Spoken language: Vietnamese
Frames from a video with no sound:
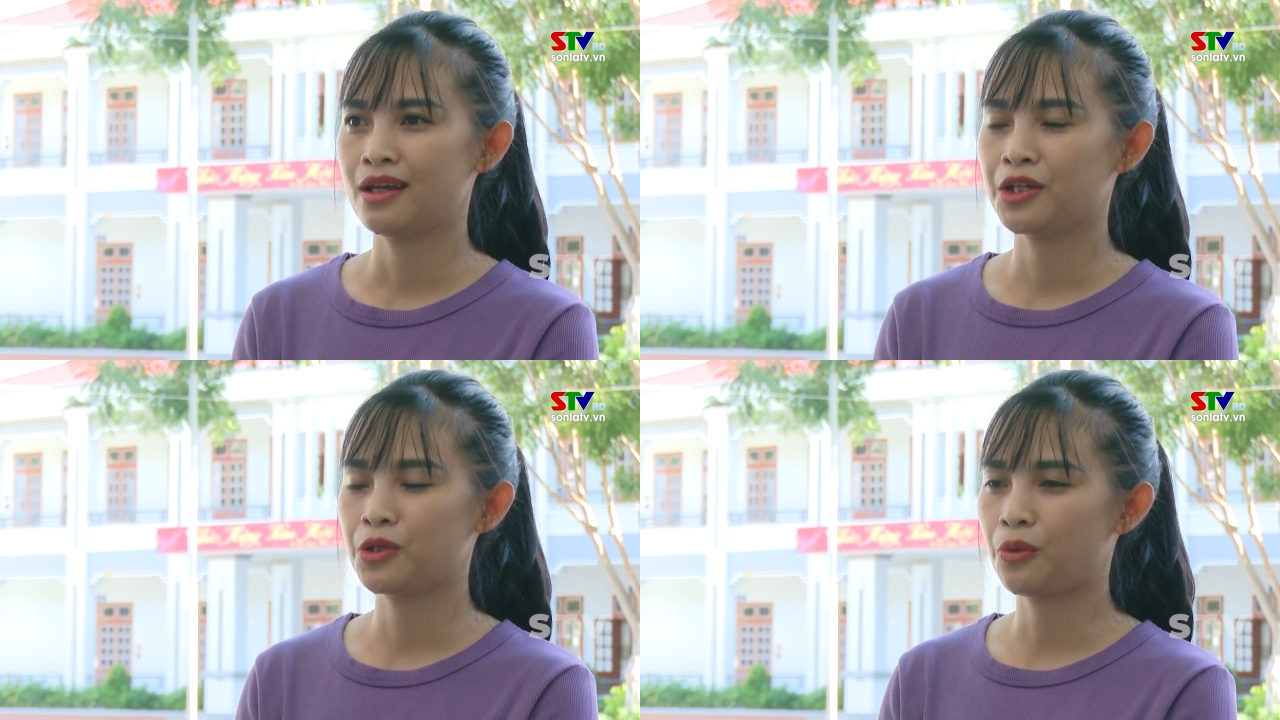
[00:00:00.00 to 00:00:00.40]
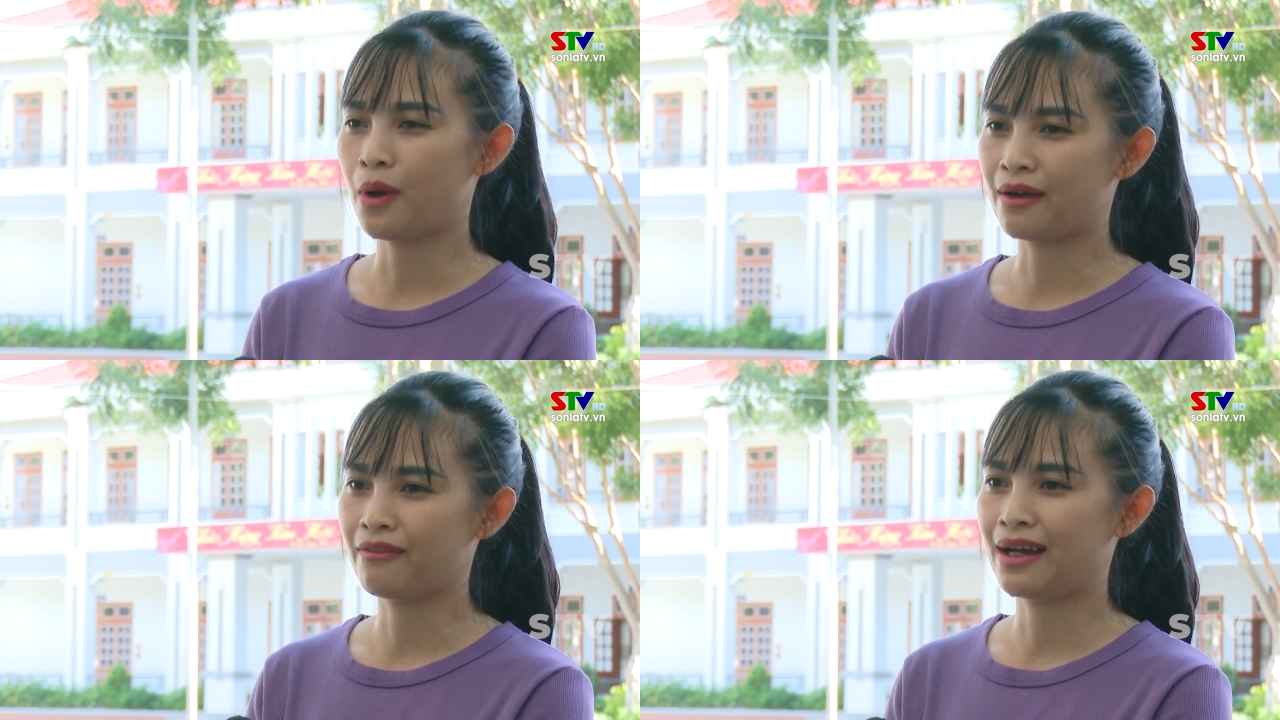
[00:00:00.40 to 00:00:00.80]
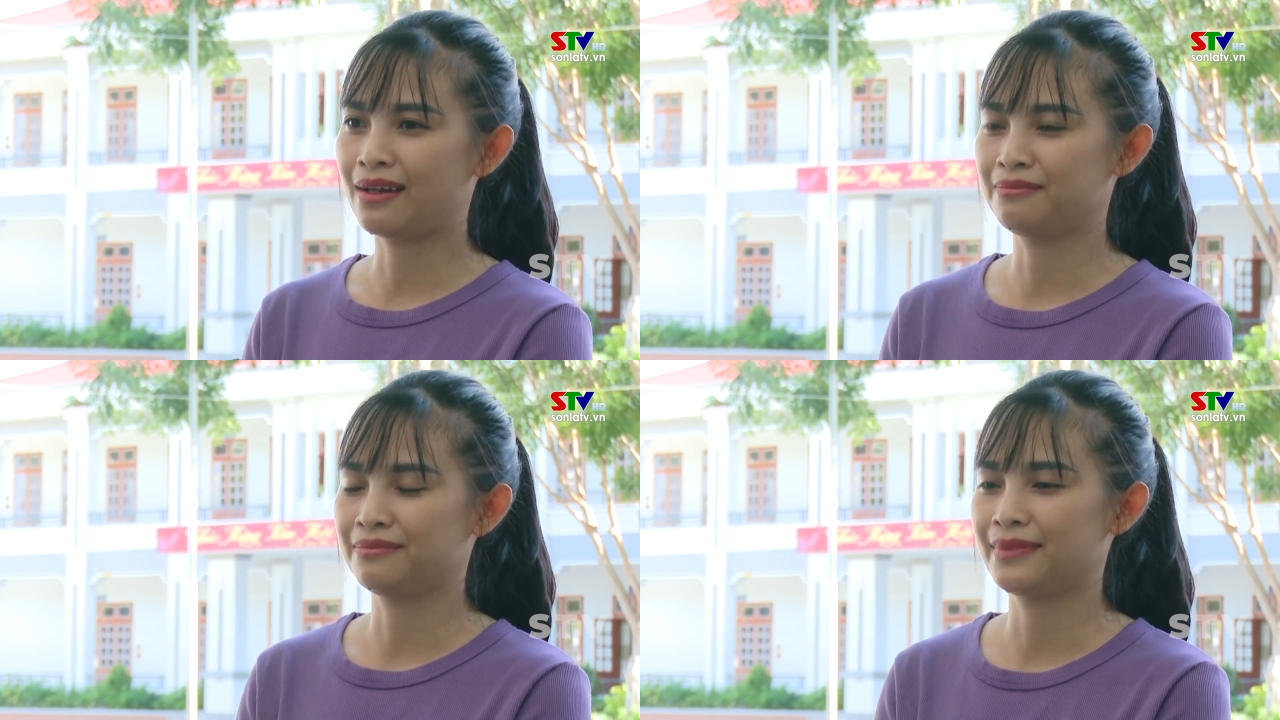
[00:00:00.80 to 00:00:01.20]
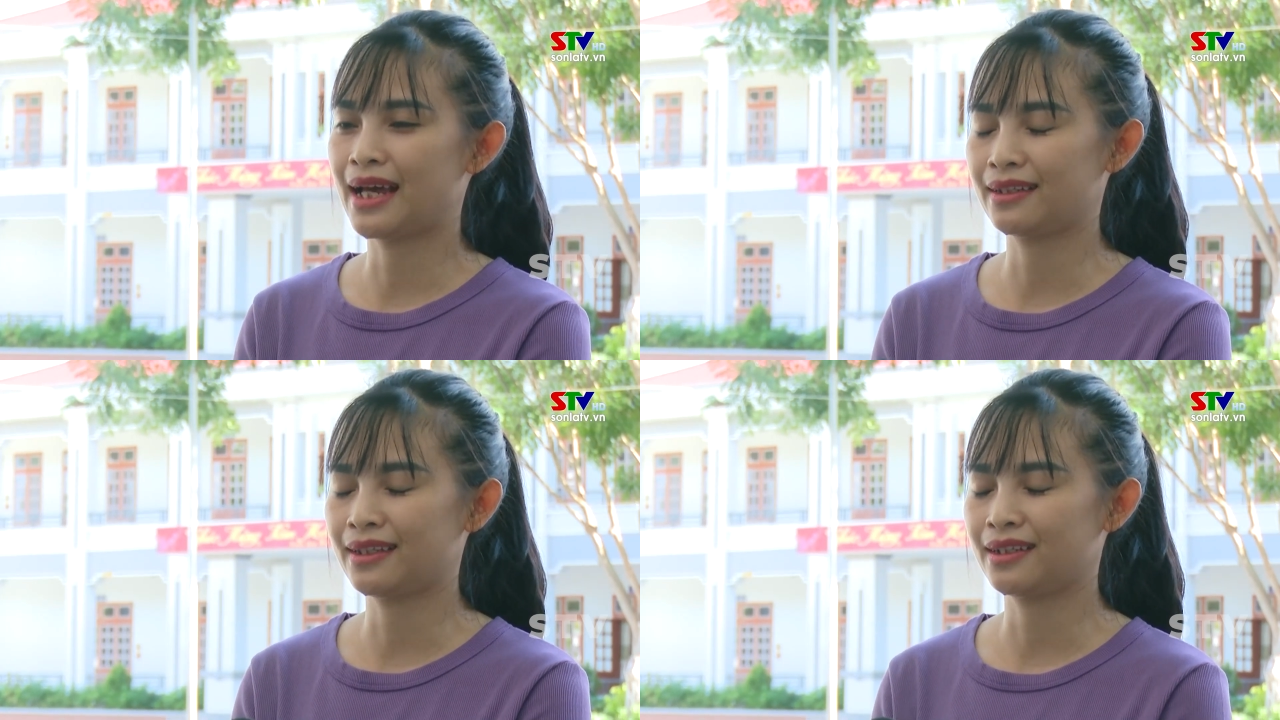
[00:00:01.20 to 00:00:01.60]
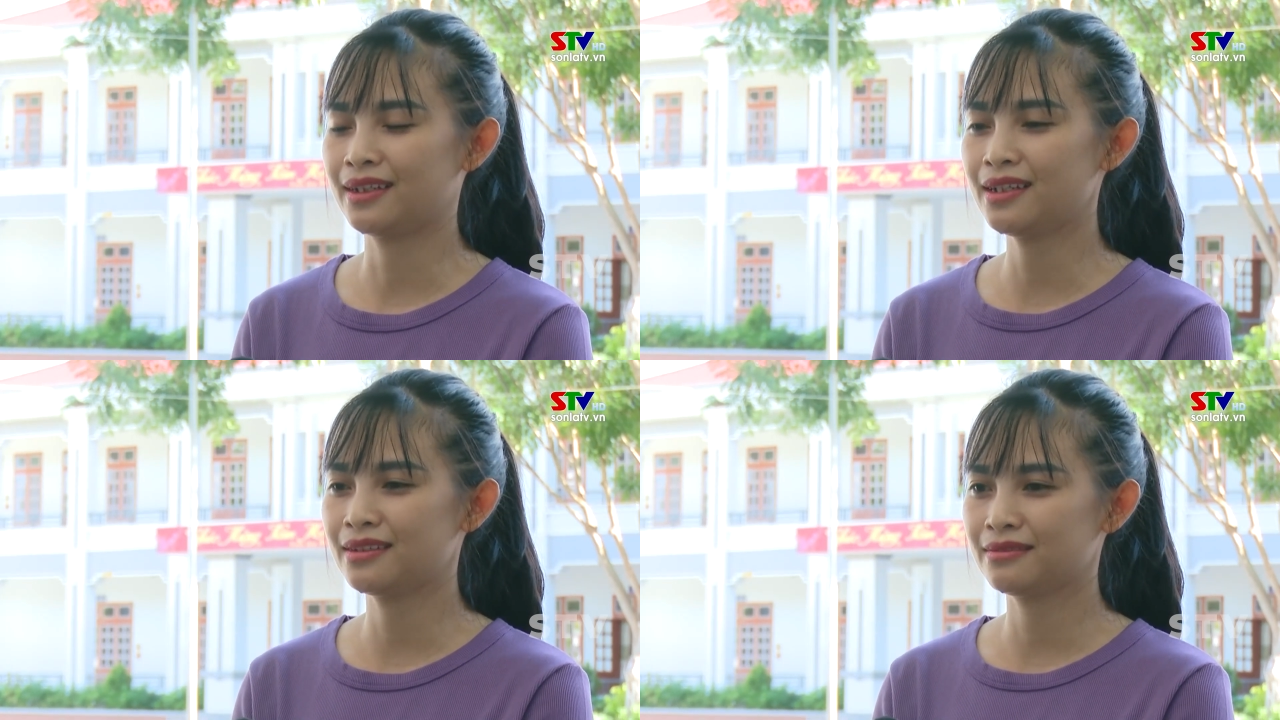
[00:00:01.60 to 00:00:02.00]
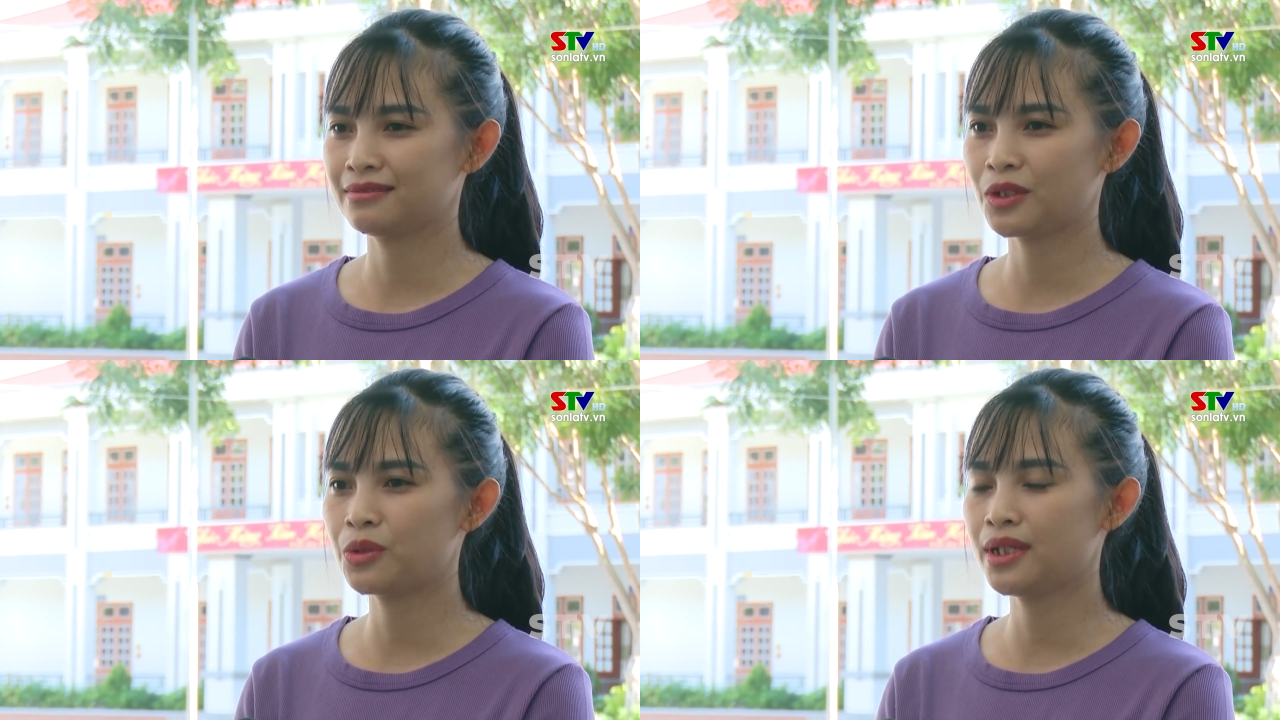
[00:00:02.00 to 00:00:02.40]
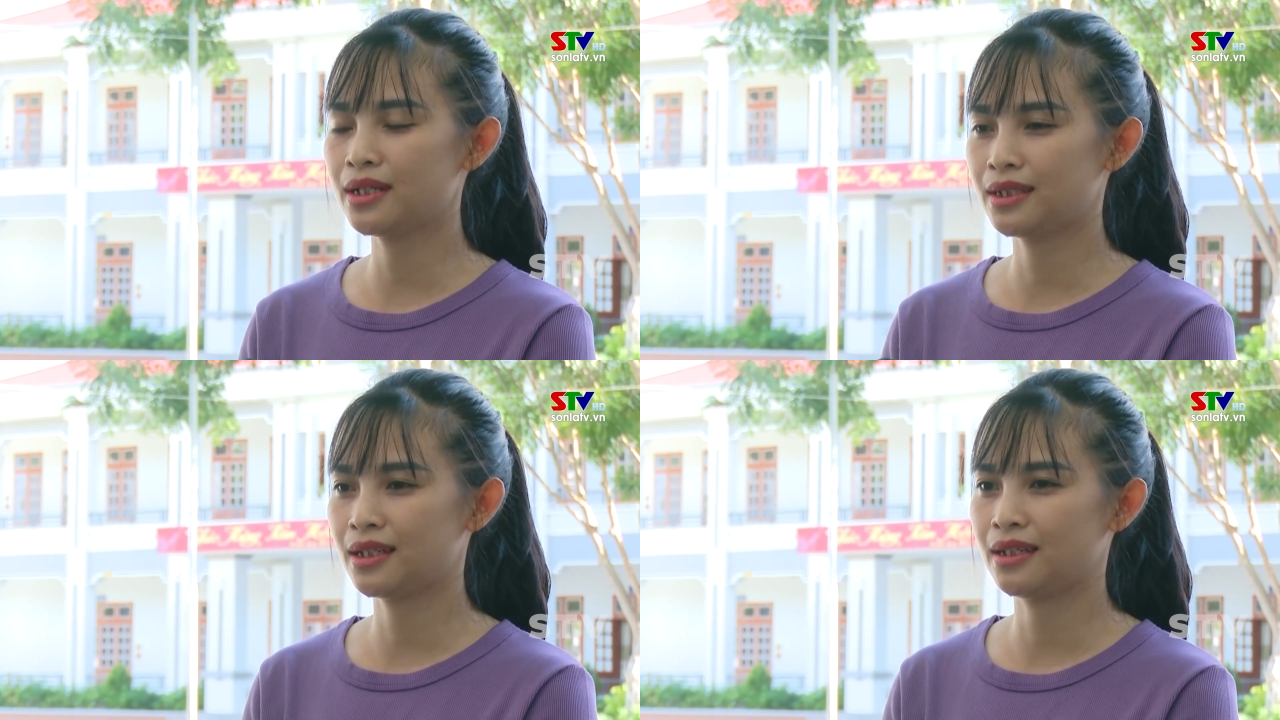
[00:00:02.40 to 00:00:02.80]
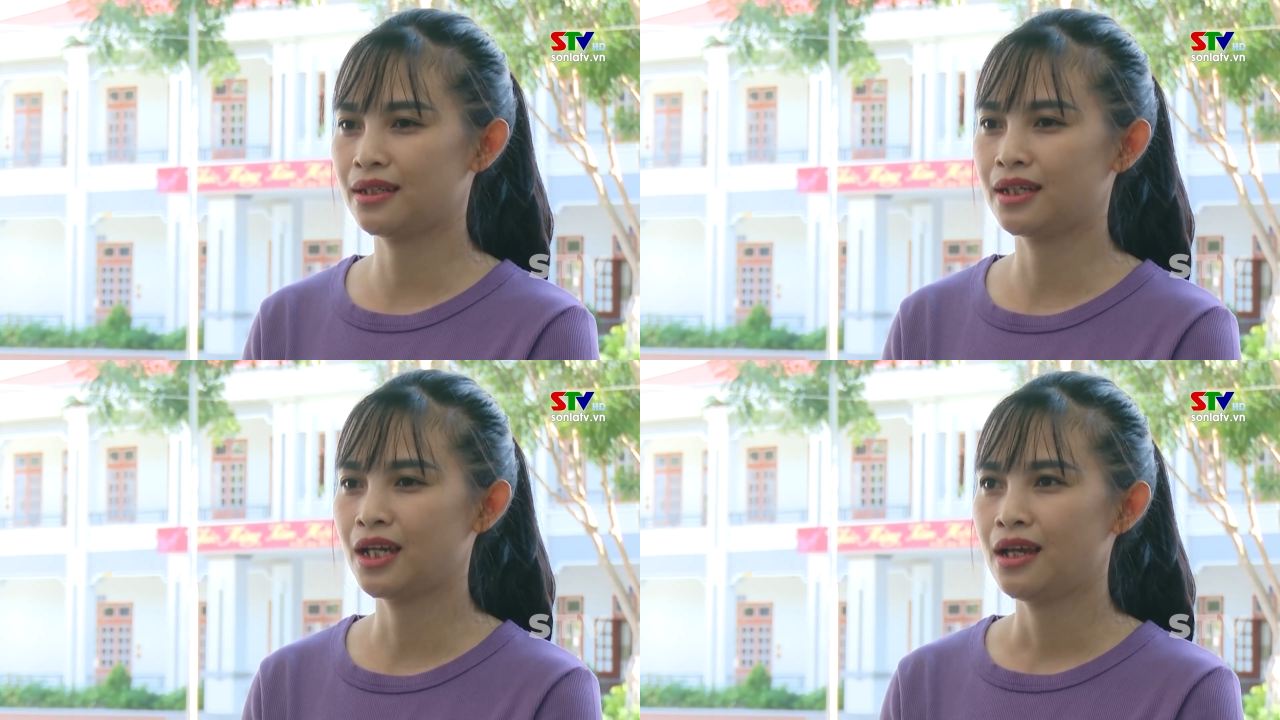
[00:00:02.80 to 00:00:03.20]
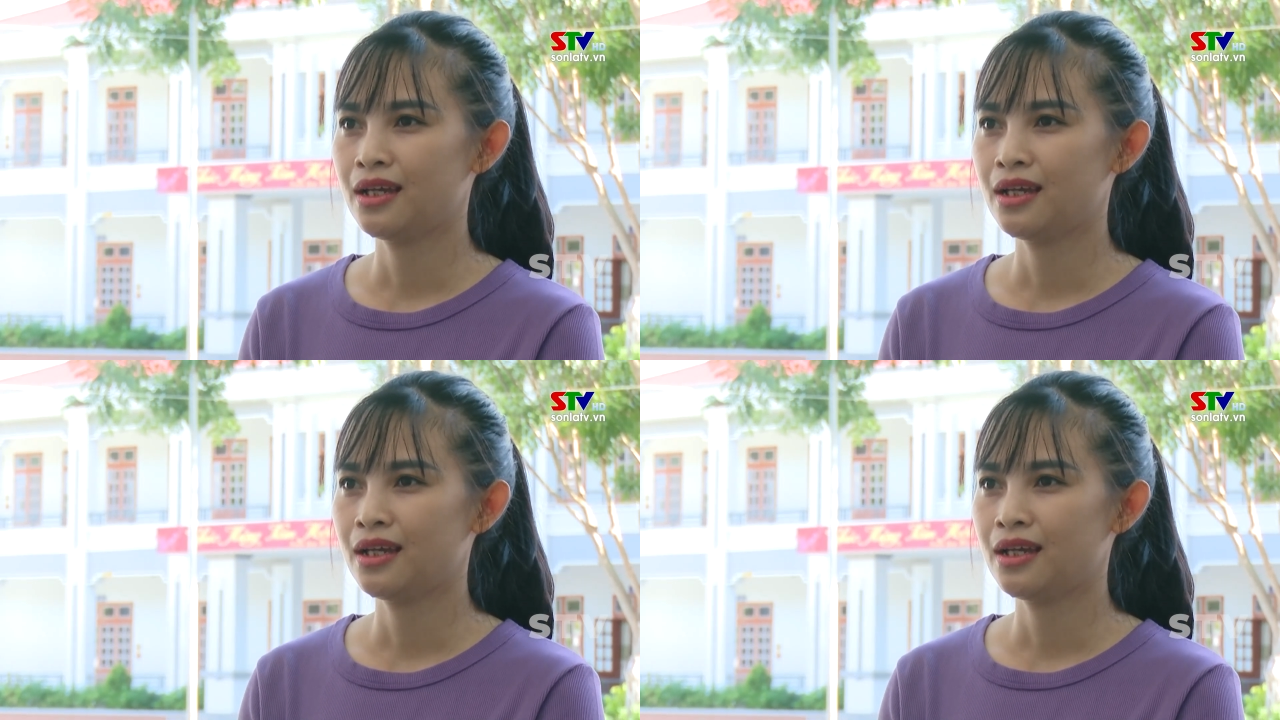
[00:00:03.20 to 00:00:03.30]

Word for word: hiệu quả và đạt thành tích tốt nhất thì